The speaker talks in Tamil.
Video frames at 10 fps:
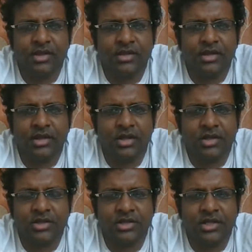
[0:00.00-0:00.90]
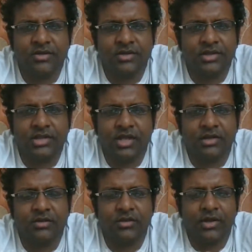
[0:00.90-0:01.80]
தெலுங்கானா ஸ்டேட் வந்து
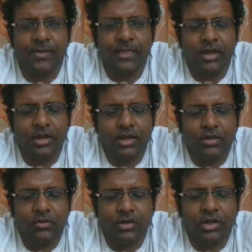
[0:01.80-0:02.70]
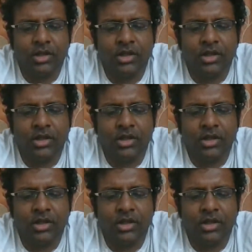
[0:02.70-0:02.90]
சார்ந்தவங்க இவங்க